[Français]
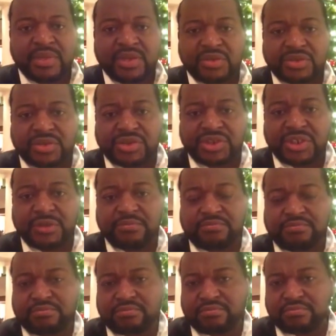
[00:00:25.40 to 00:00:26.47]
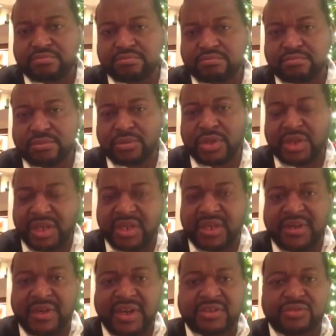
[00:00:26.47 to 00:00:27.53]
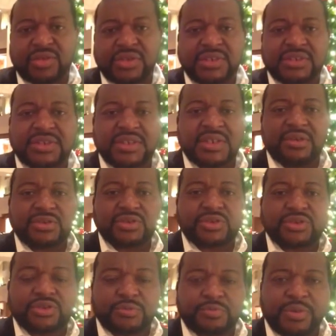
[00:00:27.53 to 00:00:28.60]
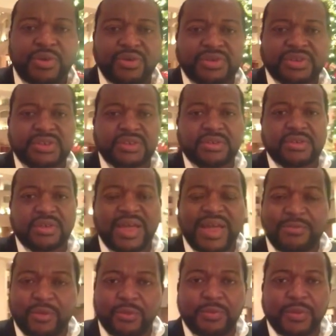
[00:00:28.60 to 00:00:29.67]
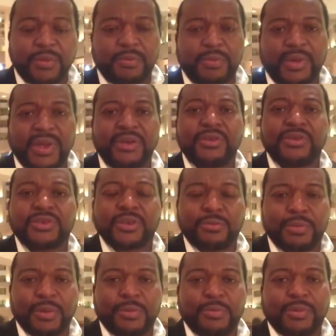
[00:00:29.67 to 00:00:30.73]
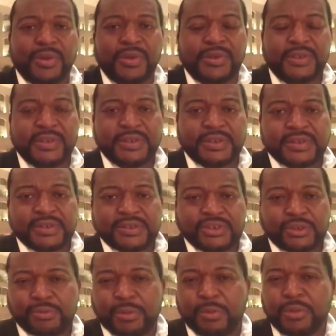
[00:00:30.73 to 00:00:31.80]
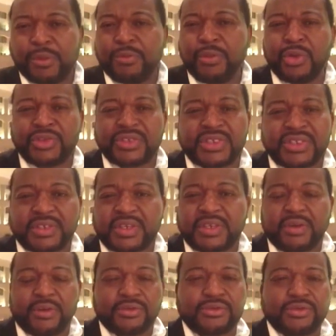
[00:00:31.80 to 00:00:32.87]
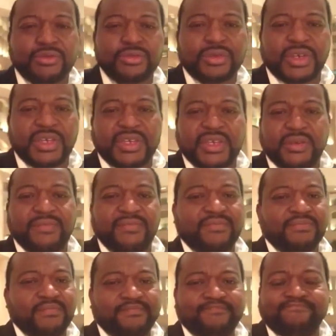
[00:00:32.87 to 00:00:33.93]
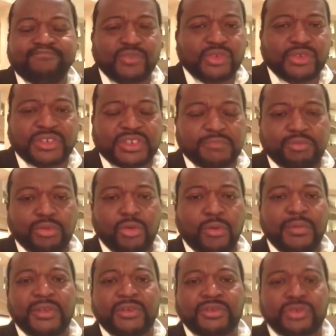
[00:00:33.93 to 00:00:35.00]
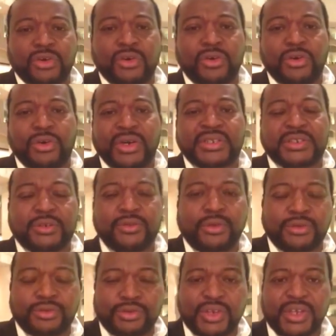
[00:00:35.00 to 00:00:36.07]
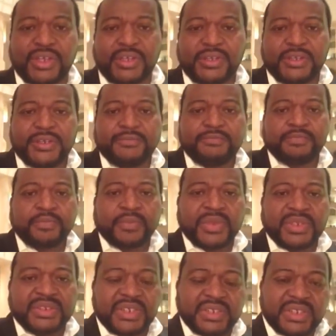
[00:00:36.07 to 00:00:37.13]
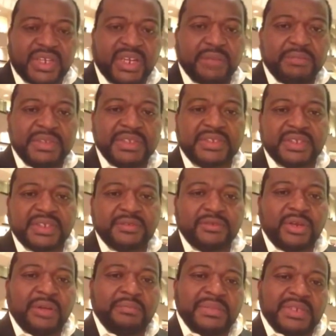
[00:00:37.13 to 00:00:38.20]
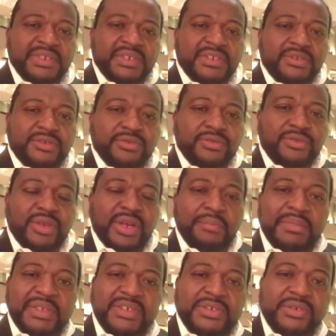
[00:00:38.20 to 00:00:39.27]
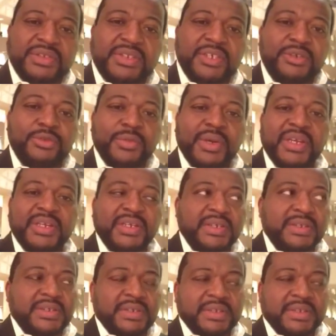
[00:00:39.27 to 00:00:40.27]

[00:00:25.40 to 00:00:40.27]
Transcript: Mais lorsque j'ai l'île, l'actualité, lorsque je pense à mon peuple, à notre peuple, ce peuple meurtri qui endure et qui, je ne sais pour combien de temps encore, risque d'endurer cette calamité de la mégestion, de la méchanceté humaine,